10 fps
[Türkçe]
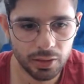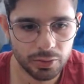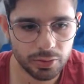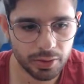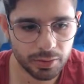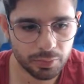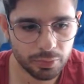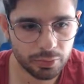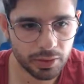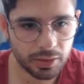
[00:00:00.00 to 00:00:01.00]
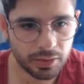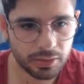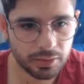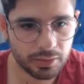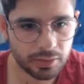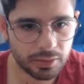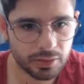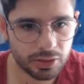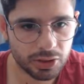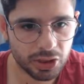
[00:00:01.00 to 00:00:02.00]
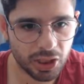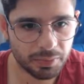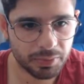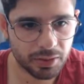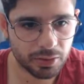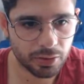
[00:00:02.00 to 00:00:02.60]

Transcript: Evet burada chapter